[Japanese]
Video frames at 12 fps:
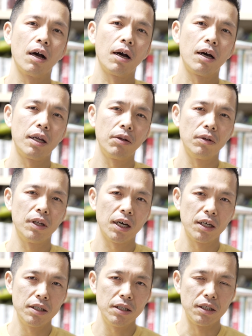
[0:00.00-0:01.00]
彼の
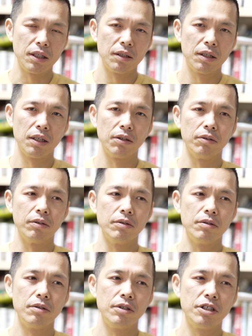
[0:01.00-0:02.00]
中にあの
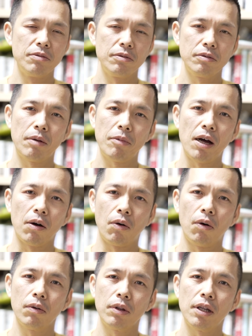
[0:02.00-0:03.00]
自分はまあ
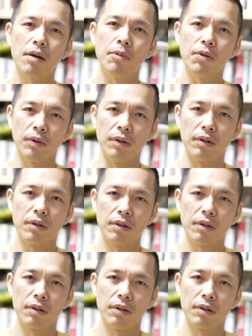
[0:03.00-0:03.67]
こんなもん